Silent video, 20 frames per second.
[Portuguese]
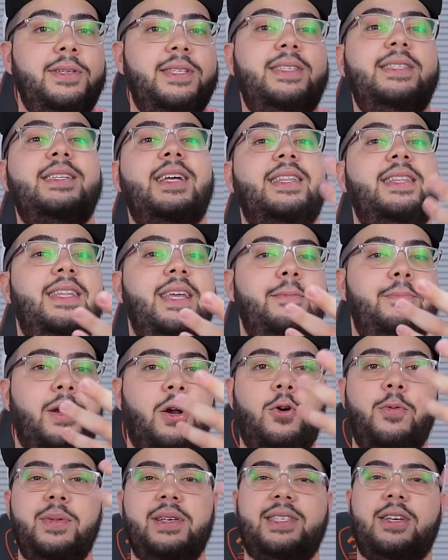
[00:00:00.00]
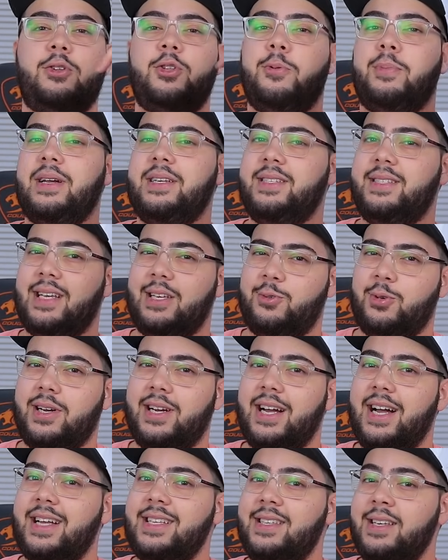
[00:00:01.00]
precisa ter para começar a automatizar a sua
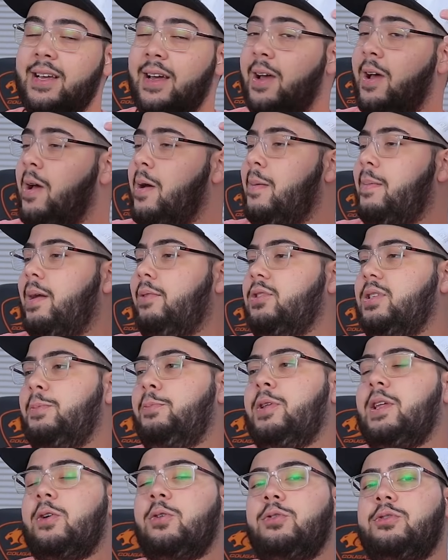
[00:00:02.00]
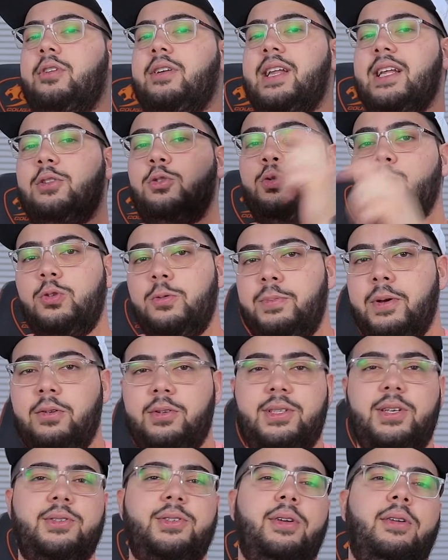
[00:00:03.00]
casa, para você poder controlar tudo pelo
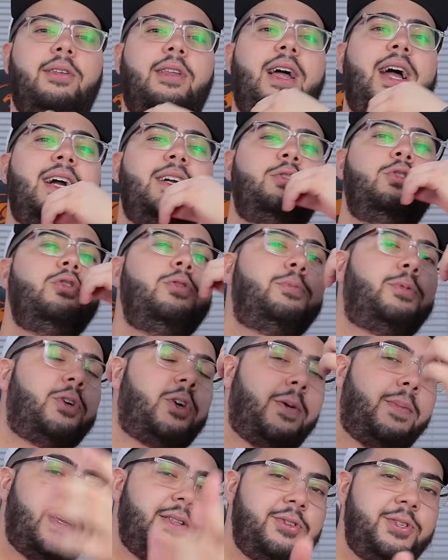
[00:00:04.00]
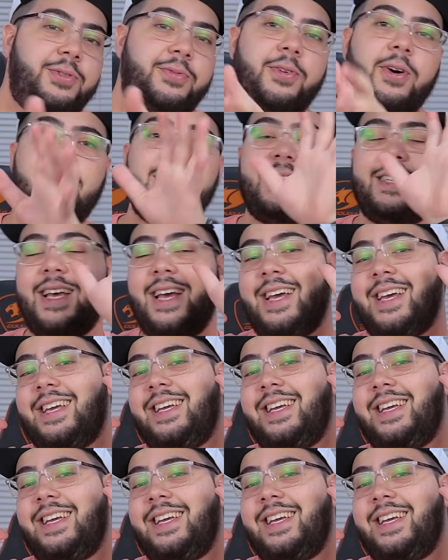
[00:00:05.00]
seu celular, tudo por comando de voz.